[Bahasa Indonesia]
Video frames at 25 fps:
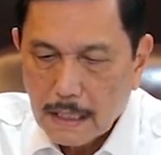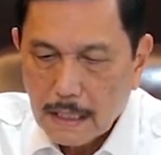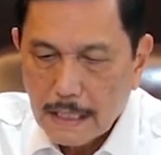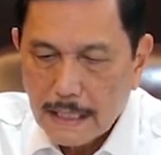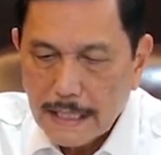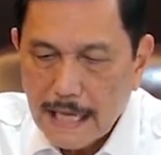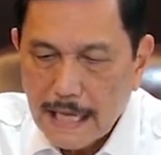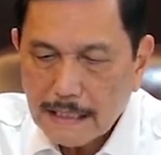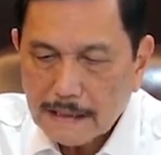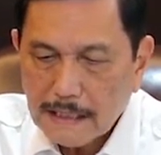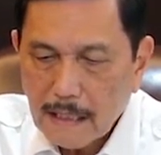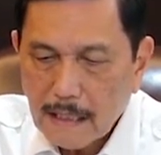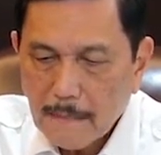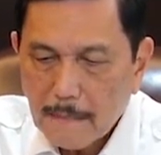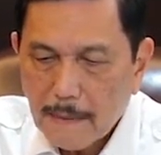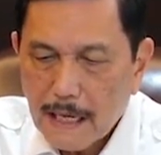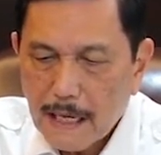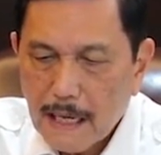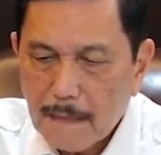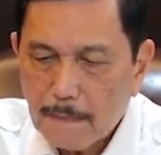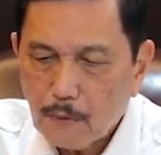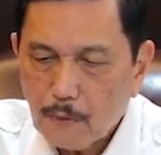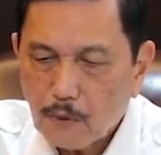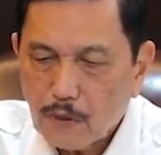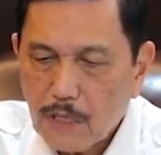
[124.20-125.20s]
Kegiatan
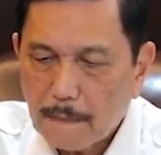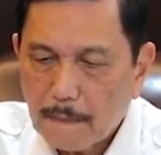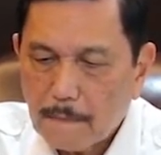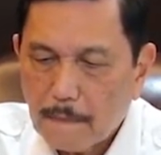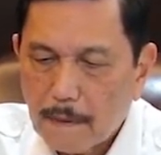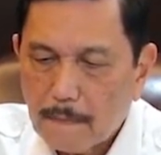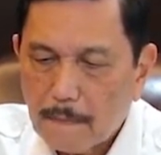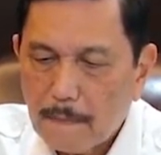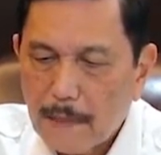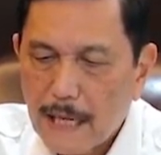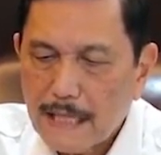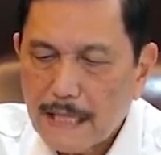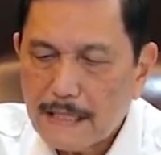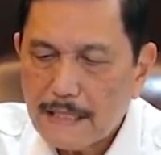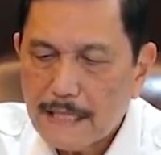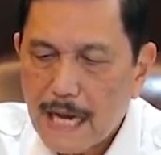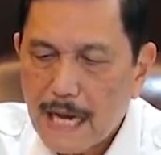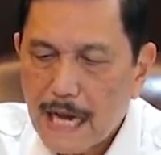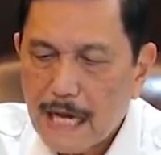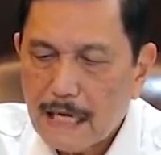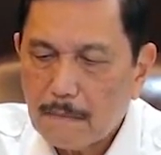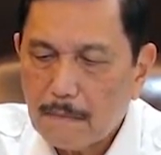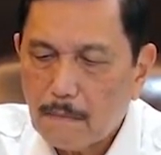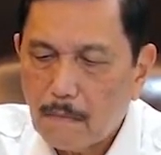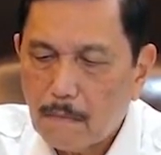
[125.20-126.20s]
pada pusat
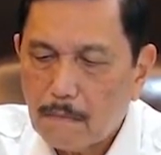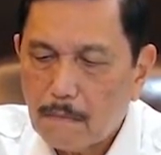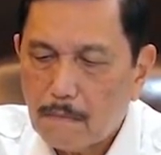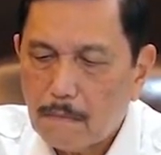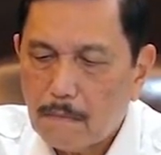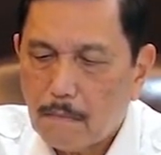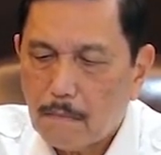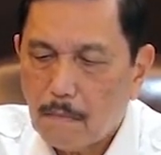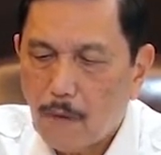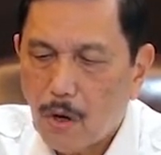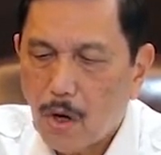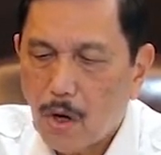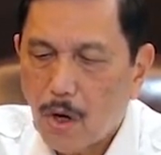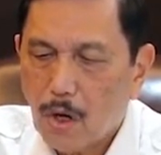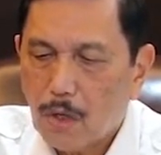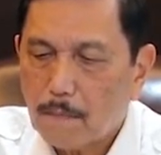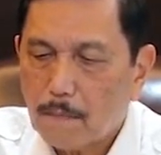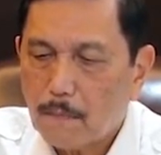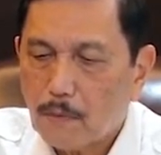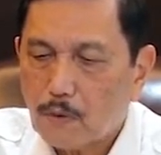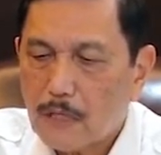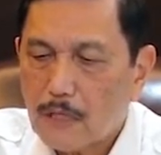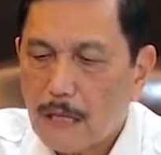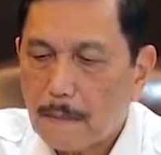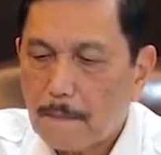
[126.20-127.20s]
perbelanjaan
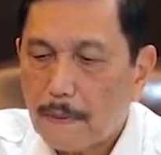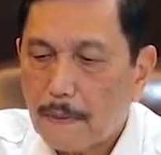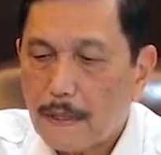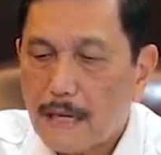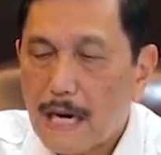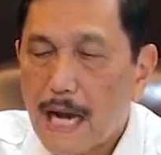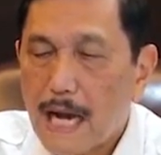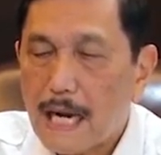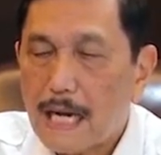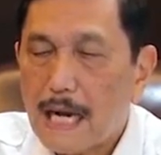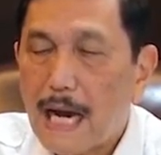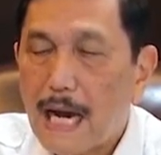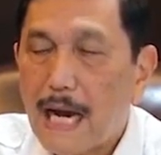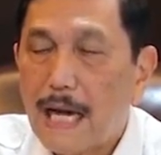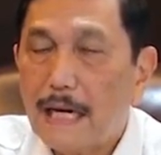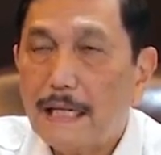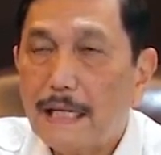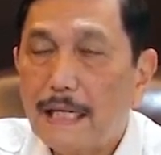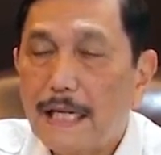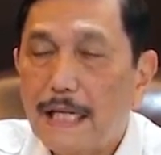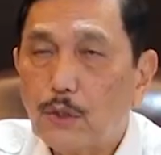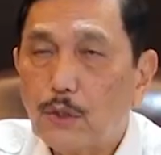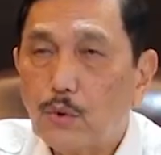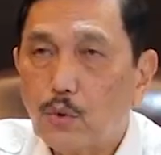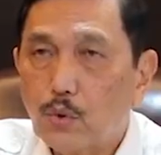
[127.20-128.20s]
mall, pusat
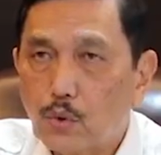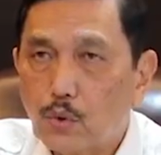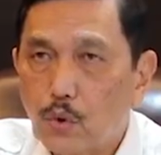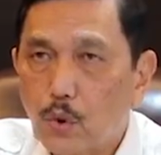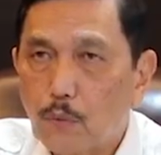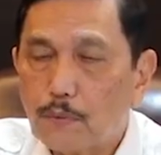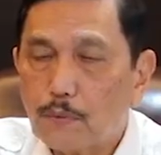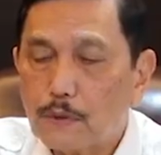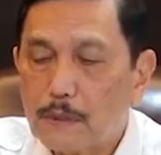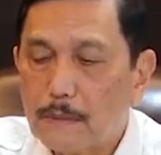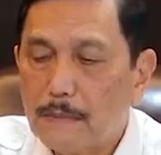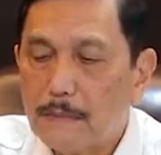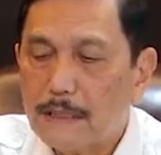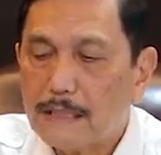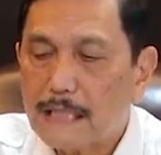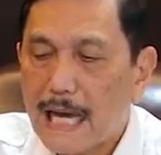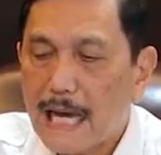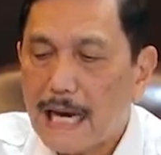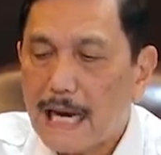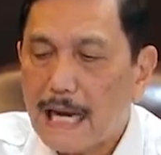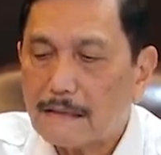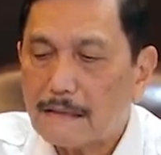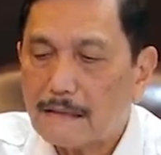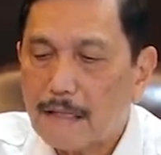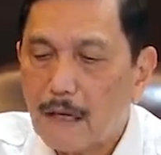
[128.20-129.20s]
perdagangan ditutup
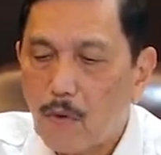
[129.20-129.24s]
sementara.